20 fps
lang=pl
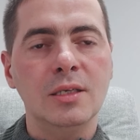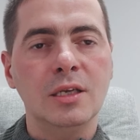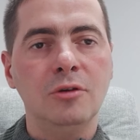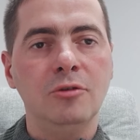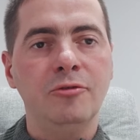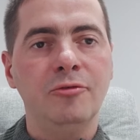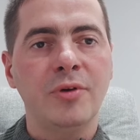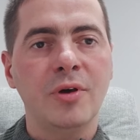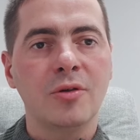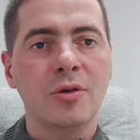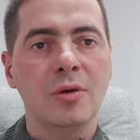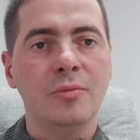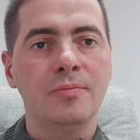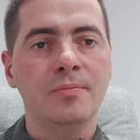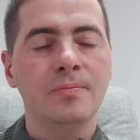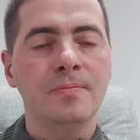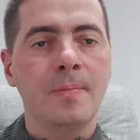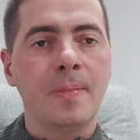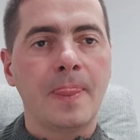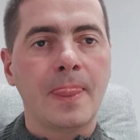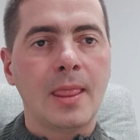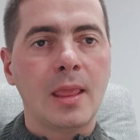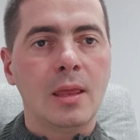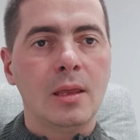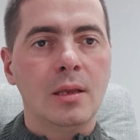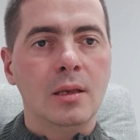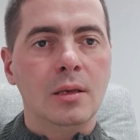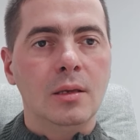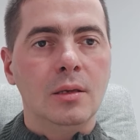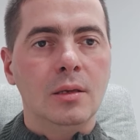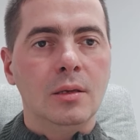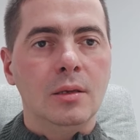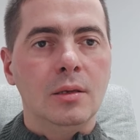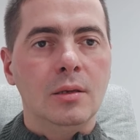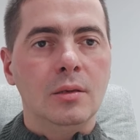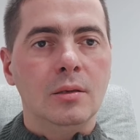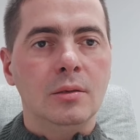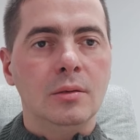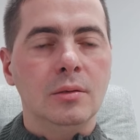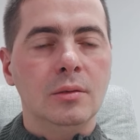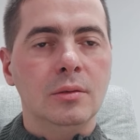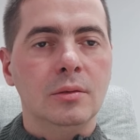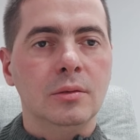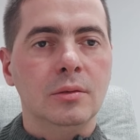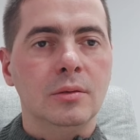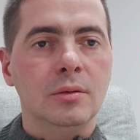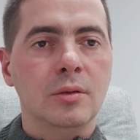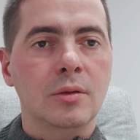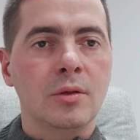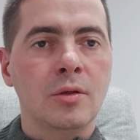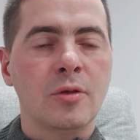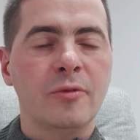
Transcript: zauważam E,